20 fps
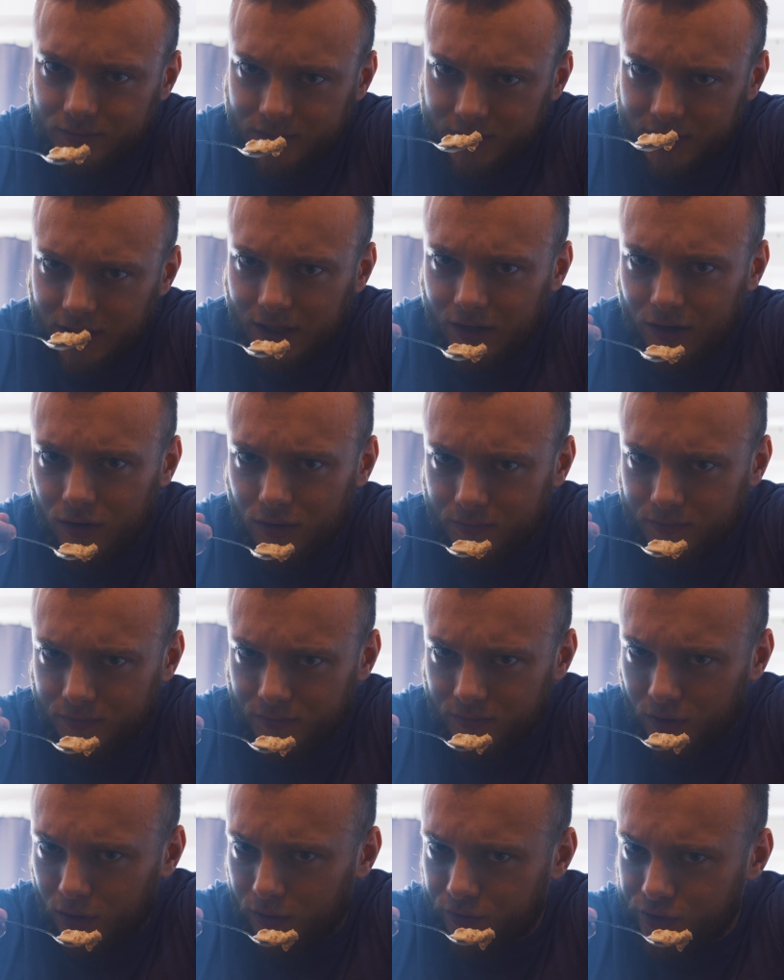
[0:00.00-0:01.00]
serio,
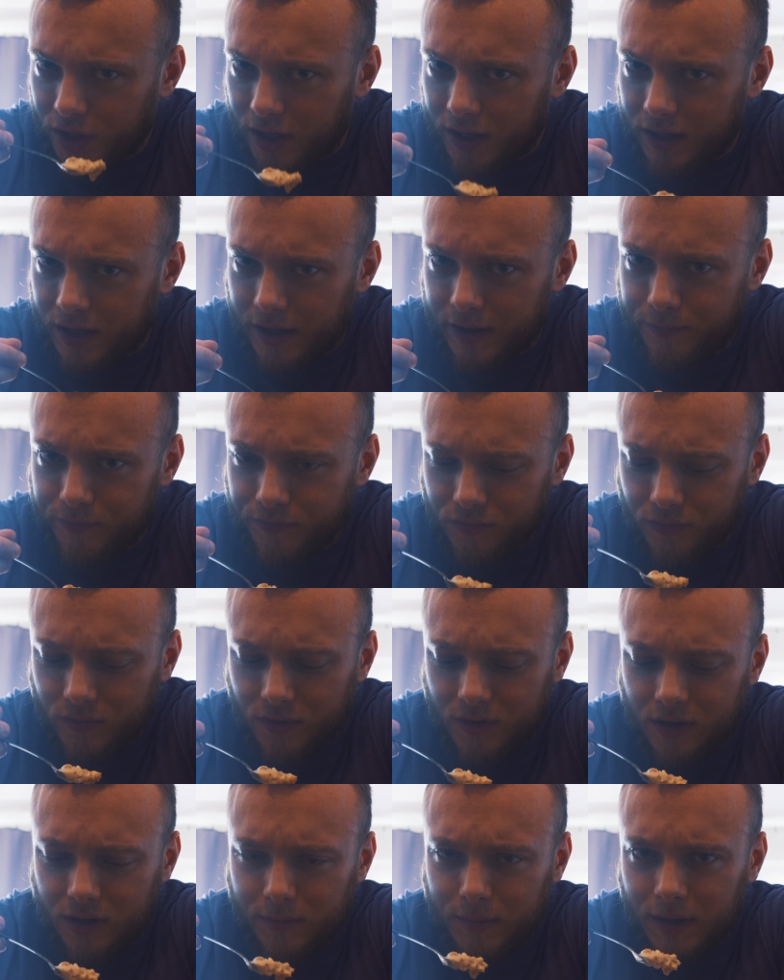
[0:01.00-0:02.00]
owsiankę
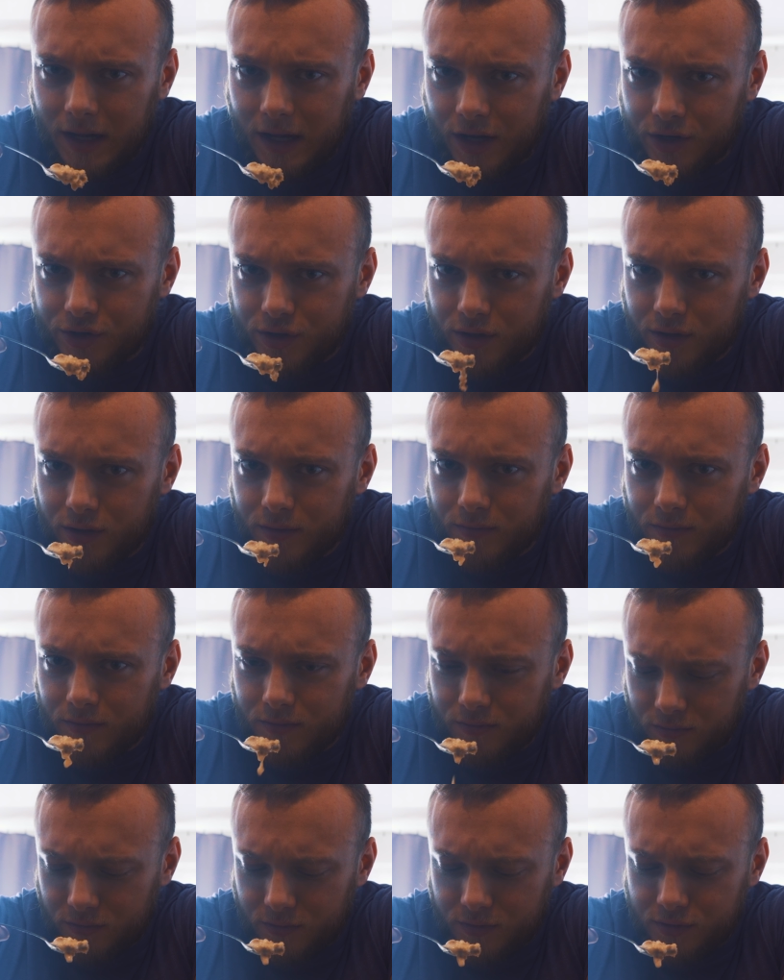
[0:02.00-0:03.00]
chyba każdy
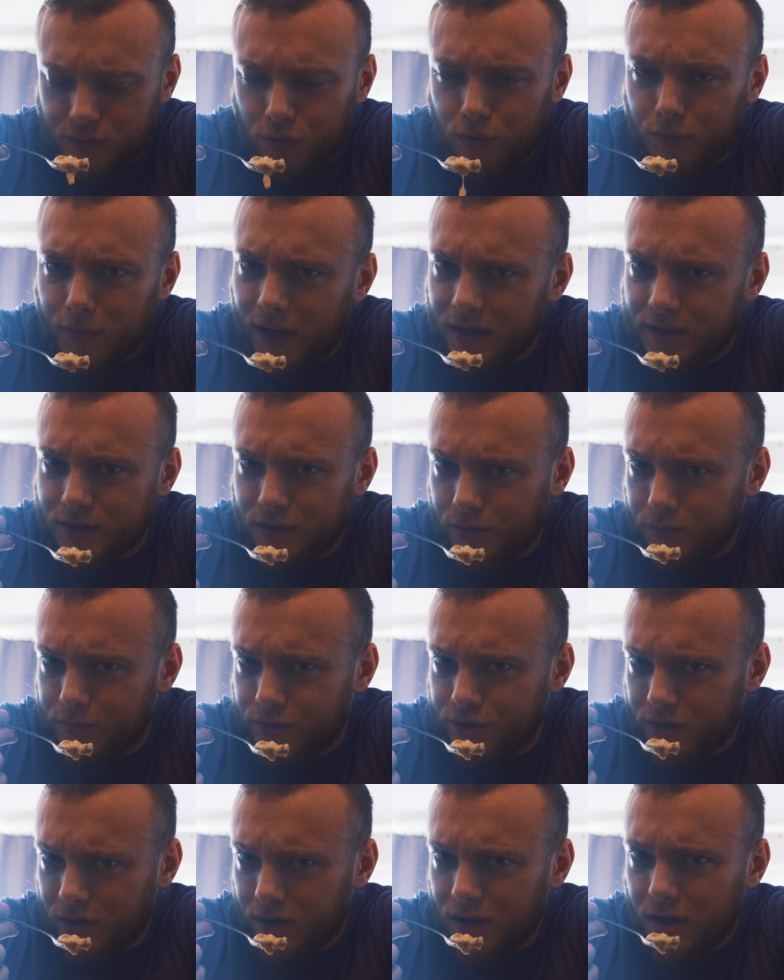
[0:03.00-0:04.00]
skuma jak
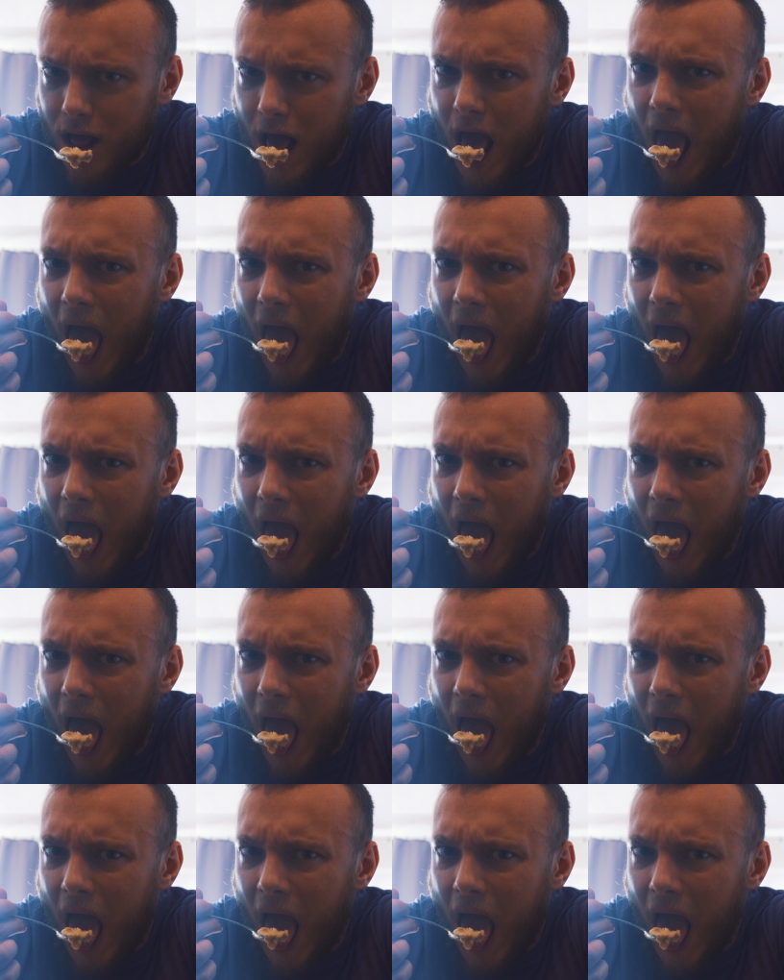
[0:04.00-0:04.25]
zrobić, nie?